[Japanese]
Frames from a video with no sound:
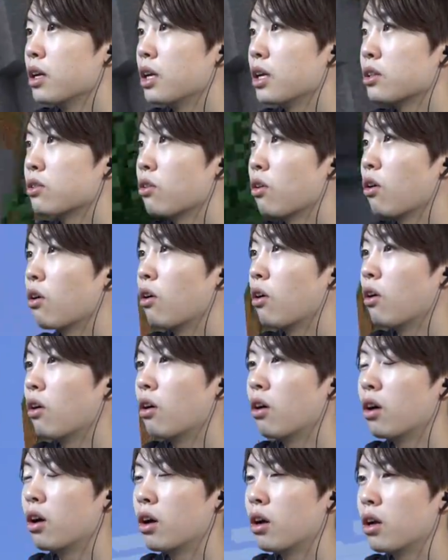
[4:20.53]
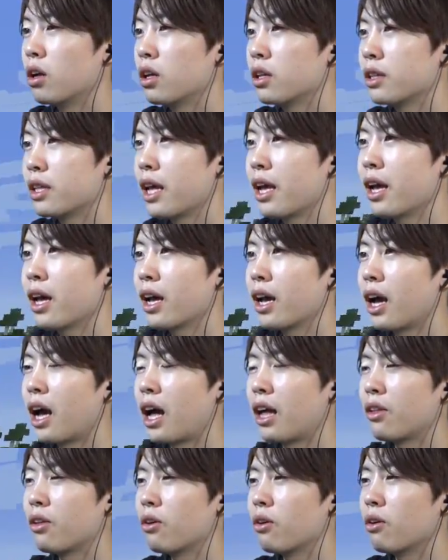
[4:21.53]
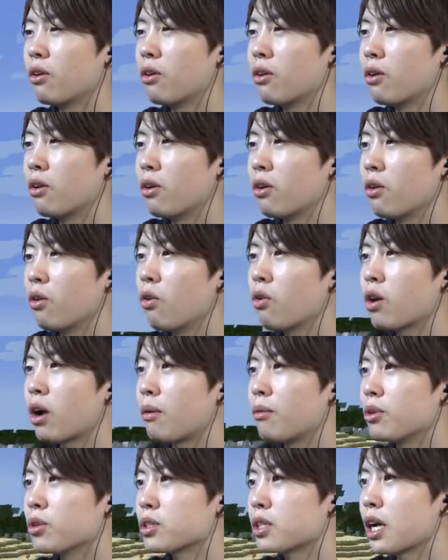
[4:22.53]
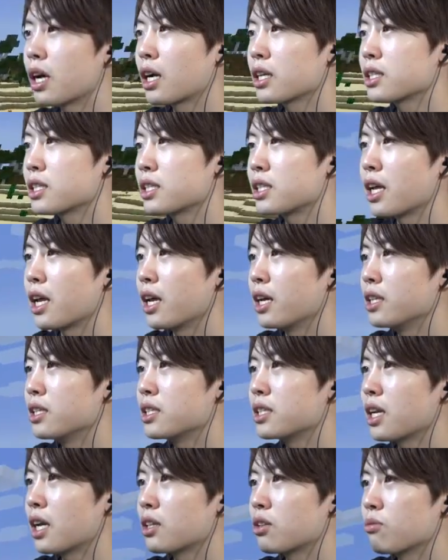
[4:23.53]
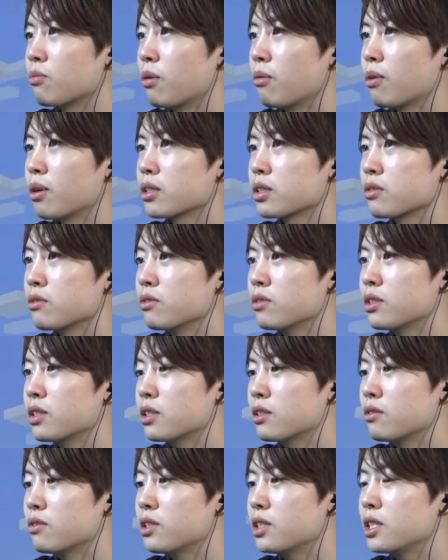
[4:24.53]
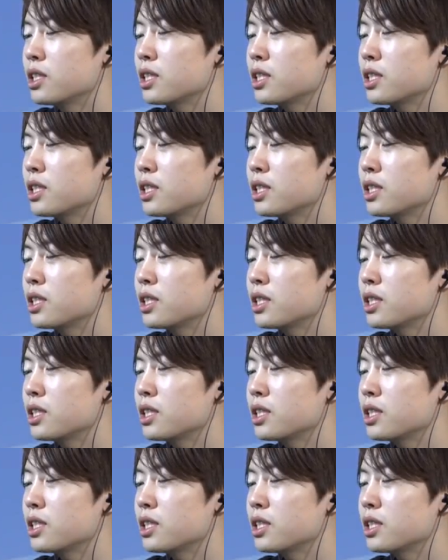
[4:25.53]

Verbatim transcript: えっとね、あのー、狼探していきたいと思います。牛